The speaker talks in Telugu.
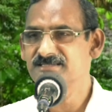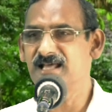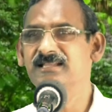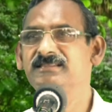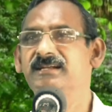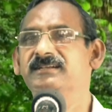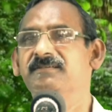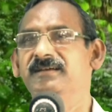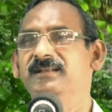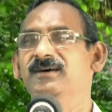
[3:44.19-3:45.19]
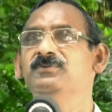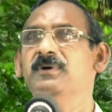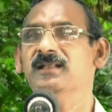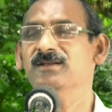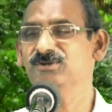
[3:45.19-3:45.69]
చాలా దిట్టమైన
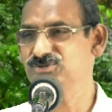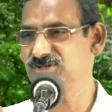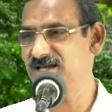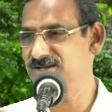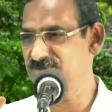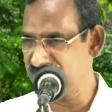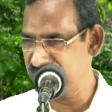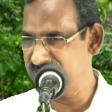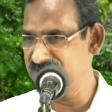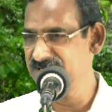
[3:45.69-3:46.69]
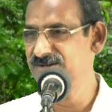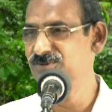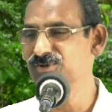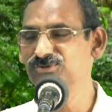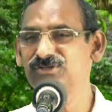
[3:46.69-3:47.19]
అనుమానాలు వచ్చినాయి అనుమానాలని
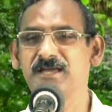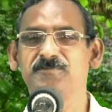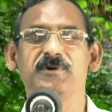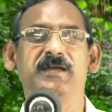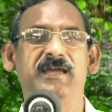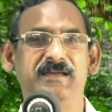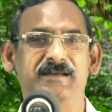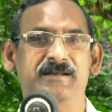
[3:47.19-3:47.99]
నివృత్తి అయిపోయాయి